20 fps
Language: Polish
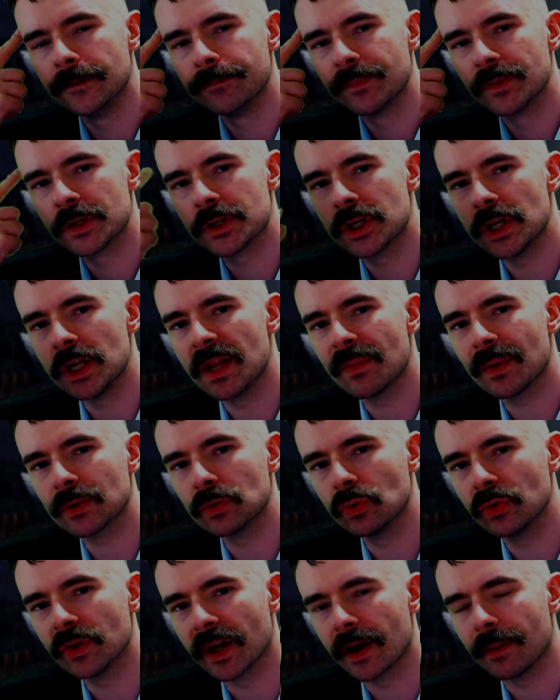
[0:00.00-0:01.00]
Silny
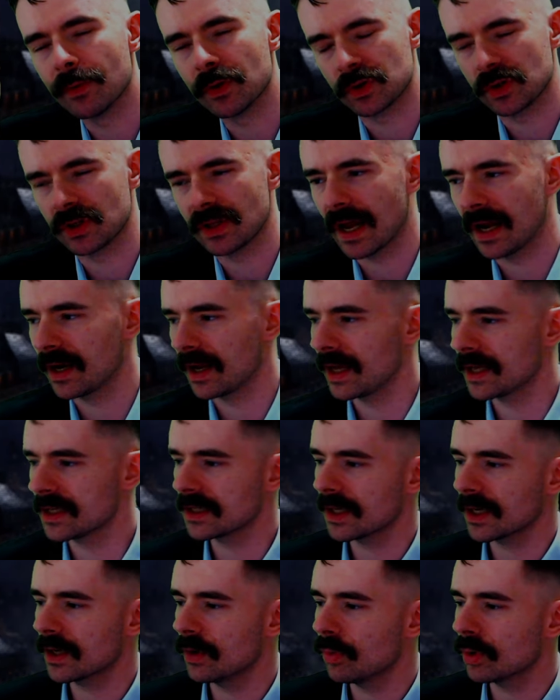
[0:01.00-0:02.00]
ładunek emocjonalny. A
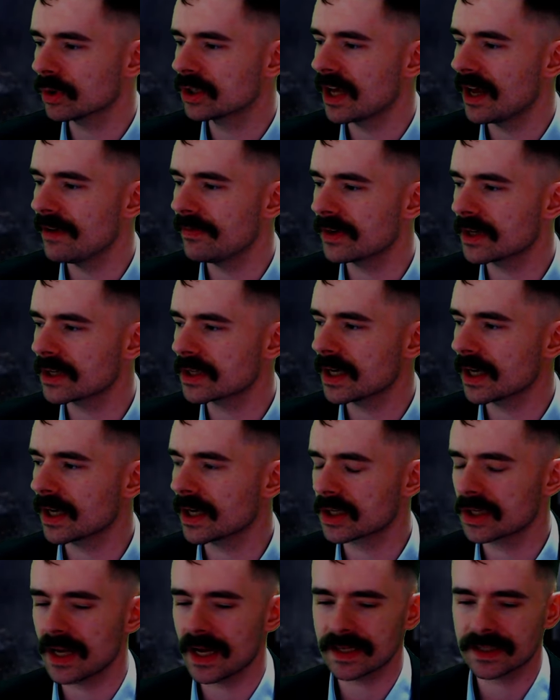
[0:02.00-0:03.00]
jeśli takie whatever, że
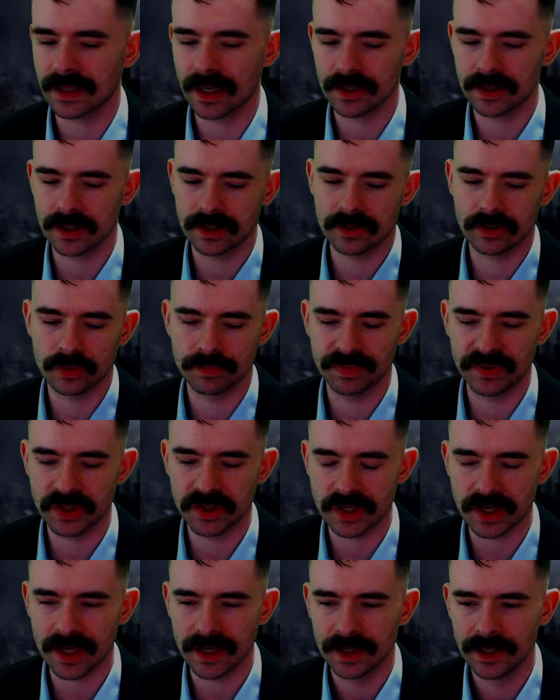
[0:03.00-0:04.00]
jakaś laska gdzieś coś
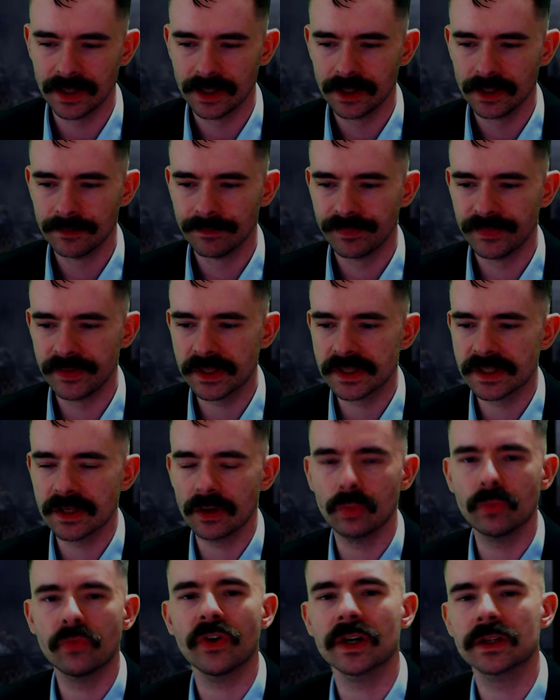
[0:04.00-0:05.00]
pisze, nic z
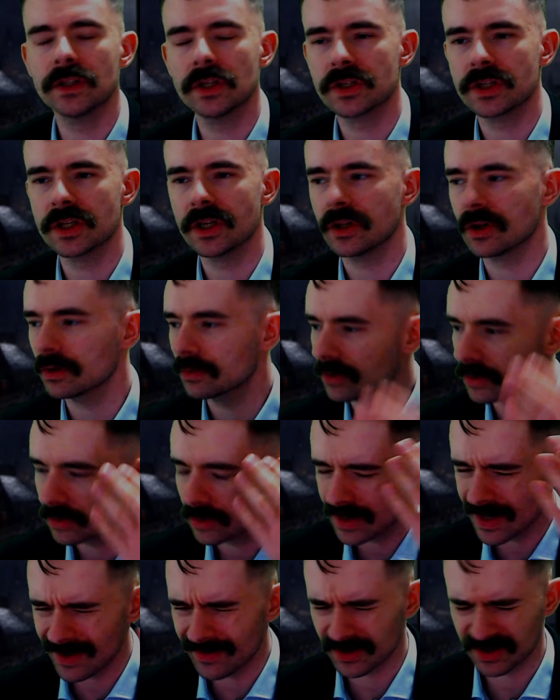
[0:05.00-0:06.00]
nią faktycznie nie robi, to
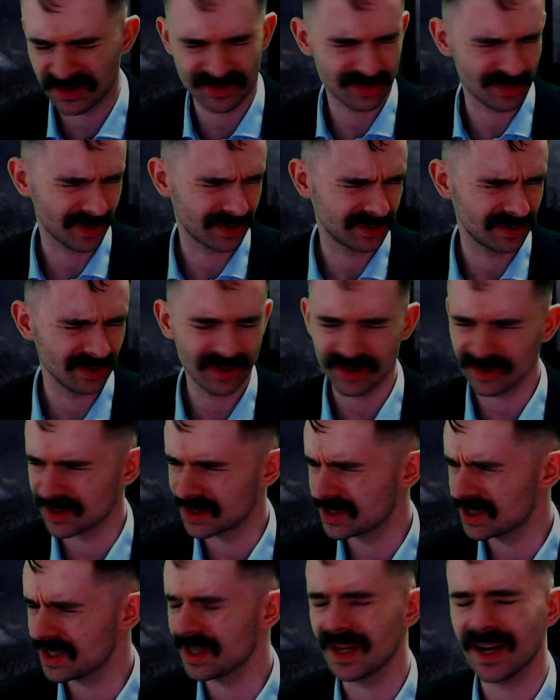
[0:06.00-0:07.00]
ty nie wiesz, kurwa, kto,
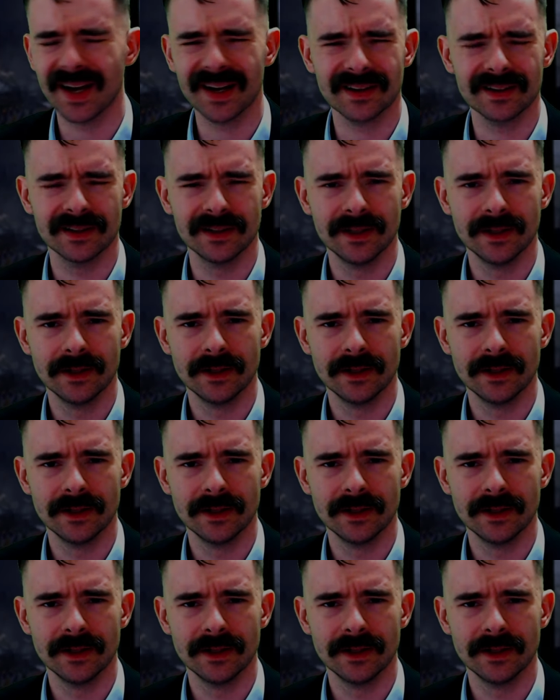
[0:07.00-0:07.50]
gdzie, jak.